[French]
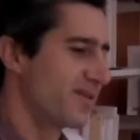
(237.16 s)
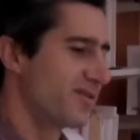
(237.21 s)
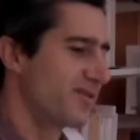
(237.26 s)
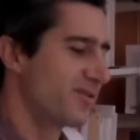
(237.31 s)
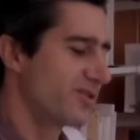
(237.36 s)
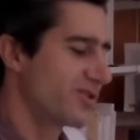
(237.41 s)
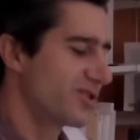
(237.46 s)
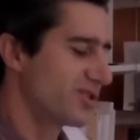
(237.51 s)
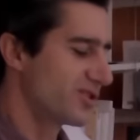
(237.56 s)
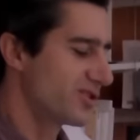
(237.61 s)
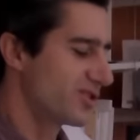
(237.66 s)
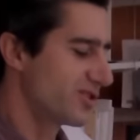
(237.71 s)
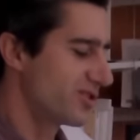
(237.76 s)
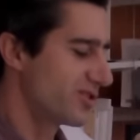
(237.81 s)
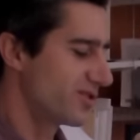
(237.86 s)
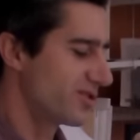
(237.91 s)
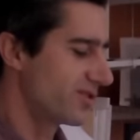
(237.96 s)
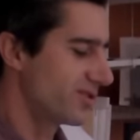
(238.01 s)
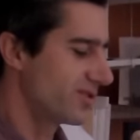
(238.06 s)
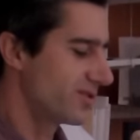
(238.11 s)
Mm. Donc
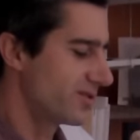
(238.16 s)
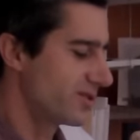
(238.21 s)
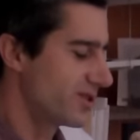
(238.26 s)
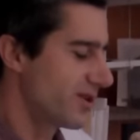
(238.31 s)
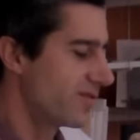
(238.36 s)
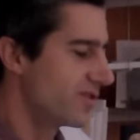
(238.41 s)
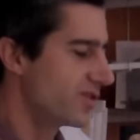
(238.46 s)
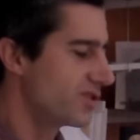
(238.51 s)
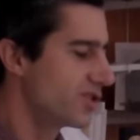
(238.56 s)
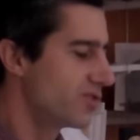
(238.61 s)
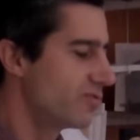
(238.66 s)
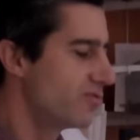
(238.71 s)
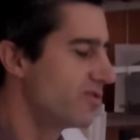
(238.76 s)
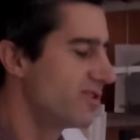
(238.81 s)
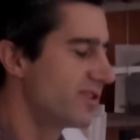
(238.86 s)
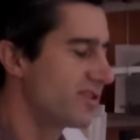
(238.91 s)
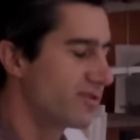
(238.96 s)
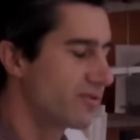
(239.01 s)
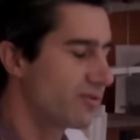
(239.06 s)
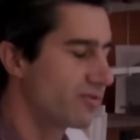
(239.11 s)
j'ai eu
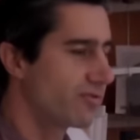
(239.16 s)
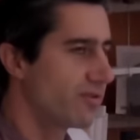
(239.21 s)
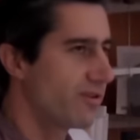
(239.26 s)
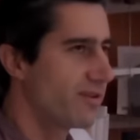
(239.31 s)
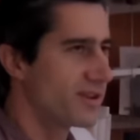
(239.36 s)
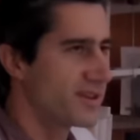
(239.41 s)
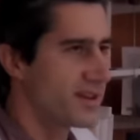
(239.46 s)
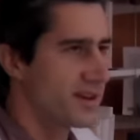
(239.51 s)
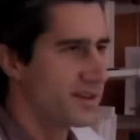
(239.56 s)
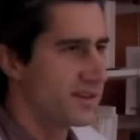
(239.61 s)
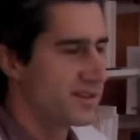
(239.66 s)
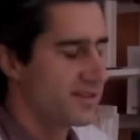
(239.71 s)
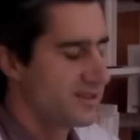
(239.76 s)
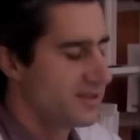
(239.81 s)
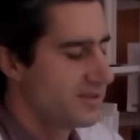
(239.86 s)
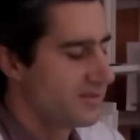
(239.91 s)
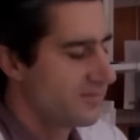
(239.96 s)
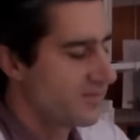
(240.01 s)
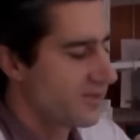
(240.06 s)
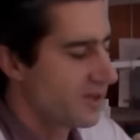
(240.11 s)
une discussion avec
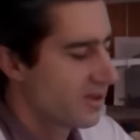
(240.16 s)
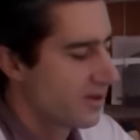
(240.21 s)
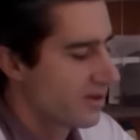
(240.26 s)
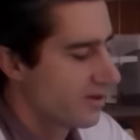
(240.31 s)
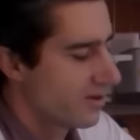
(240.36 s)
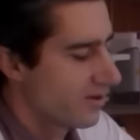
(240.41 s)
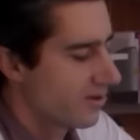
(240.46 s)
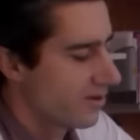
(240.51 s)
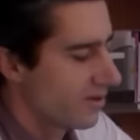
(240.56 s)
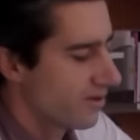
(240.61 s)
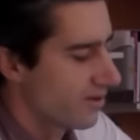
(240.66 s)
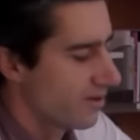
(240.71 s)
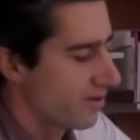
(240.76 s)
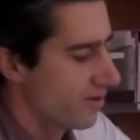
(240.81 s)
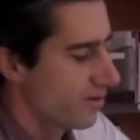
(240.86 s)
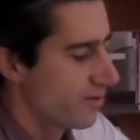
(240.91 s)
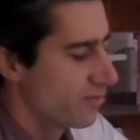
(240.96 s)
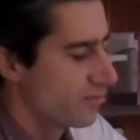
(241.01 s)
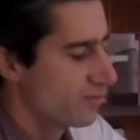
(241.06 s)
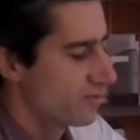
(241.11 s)
Alexis
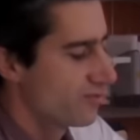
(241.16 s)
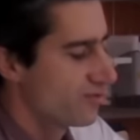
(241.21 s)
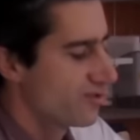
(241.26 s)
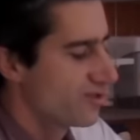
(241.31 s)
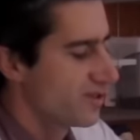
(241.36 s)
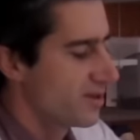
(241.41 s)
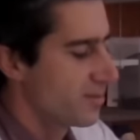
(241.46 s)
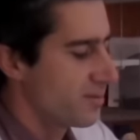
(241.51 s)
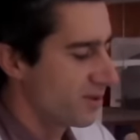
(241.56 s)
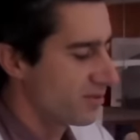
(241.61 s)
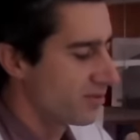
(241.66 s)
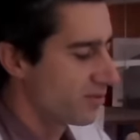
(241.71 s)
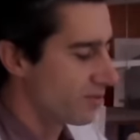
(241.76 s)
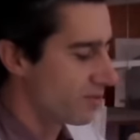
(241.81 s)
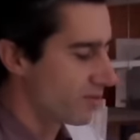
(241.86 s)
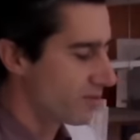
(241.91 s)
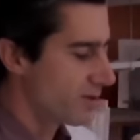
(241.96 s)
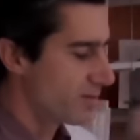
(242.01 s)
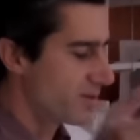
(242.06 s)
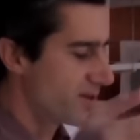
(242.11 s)
euh, où je lui disais, parce
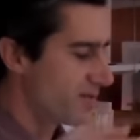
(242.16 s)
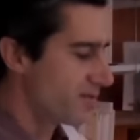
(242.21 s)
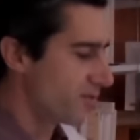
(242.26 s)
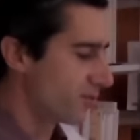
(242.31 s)
que comme il est